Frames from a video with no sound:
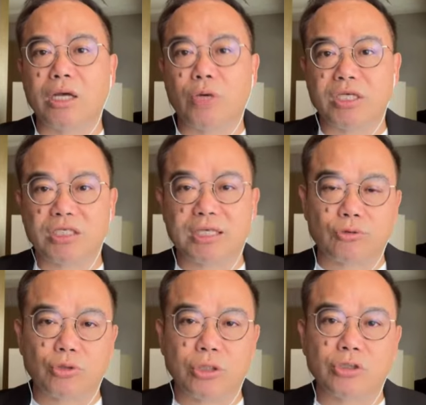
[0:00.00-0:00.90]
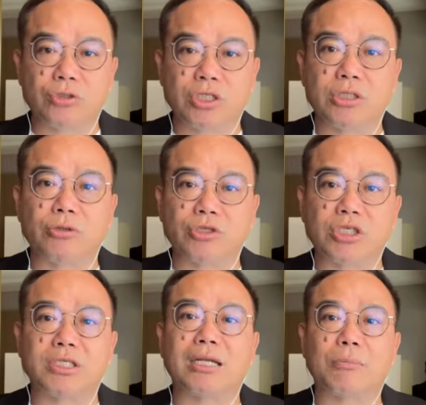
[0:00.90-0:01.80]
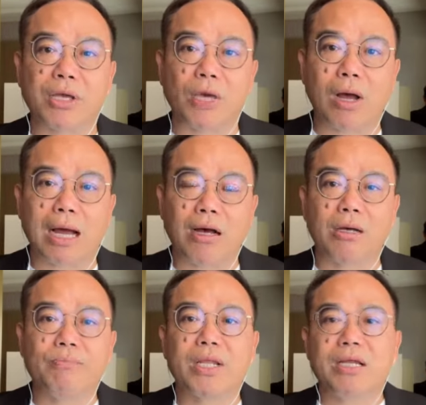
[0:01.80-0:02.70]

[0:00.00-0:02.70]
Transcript: 也会影响全球金融市场的变化哦。